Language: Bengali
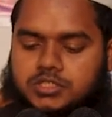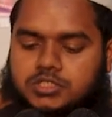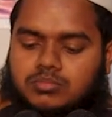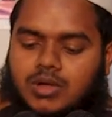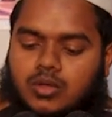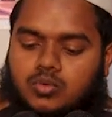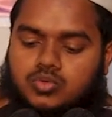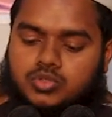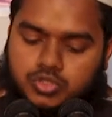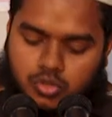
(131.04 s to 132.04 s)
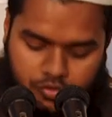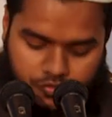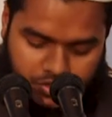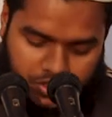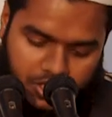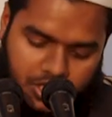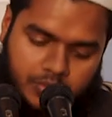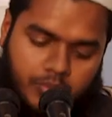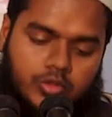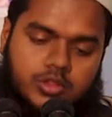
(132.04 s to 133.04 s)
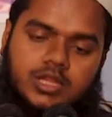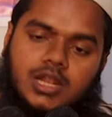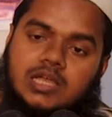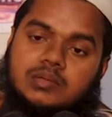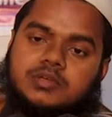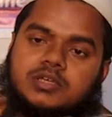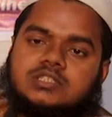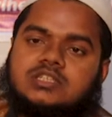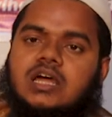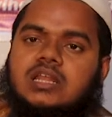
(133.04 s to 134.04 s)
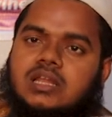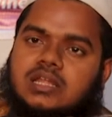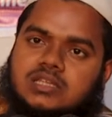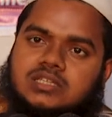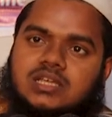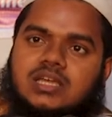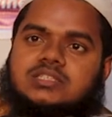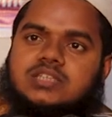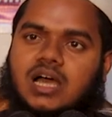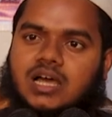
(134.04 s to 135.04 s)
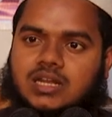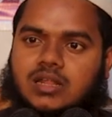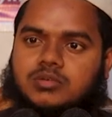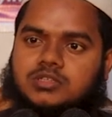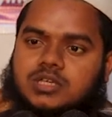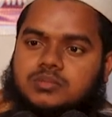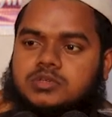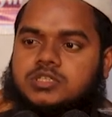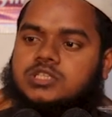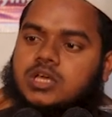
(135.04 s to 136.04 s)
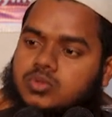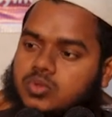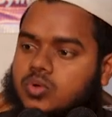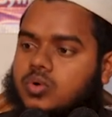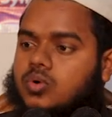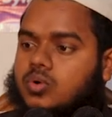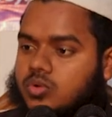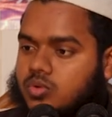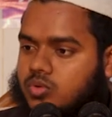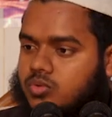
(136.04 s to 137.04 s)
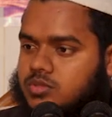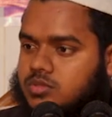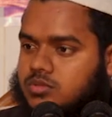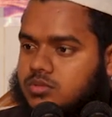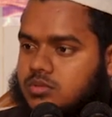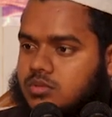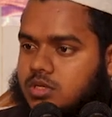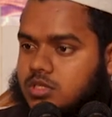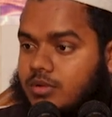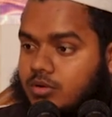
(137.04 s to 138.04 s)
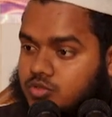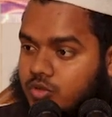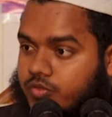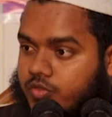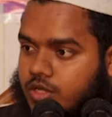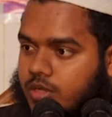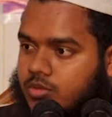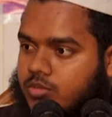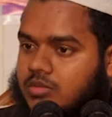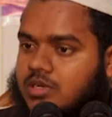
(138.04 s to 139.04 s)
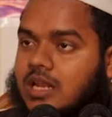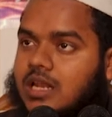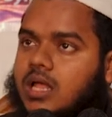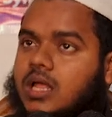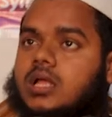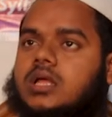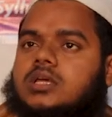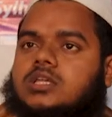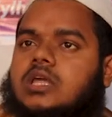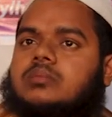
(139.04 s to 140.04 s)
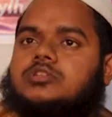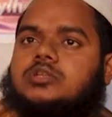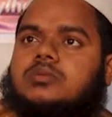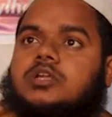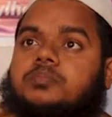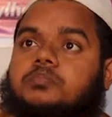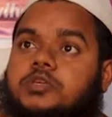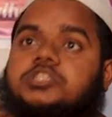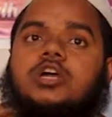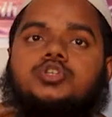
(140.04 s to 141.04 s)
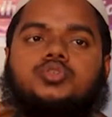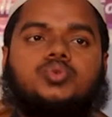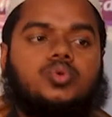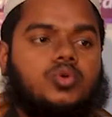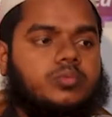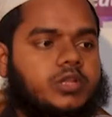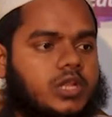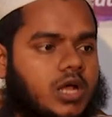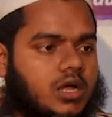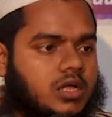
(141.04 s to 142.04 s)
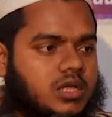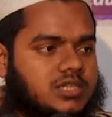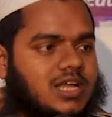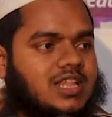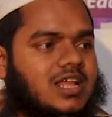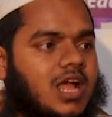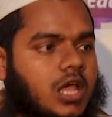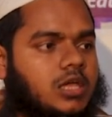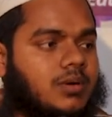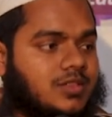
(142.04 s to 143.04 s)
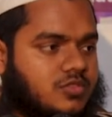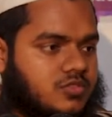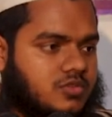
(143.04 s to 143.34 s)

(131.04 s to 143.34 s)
যে মানুষ অস্থির হয়ে বলতে লাগবে জান্নাতে যায় আর জাহান নামে যায় বিচার তো হোক এটা মানুষ অস্থির হয়ে বলবে মানে আল্লাহ কিয়ামতের মাঠে বিচার শুরু করবেন না এটা আল্লাহর হায়বাত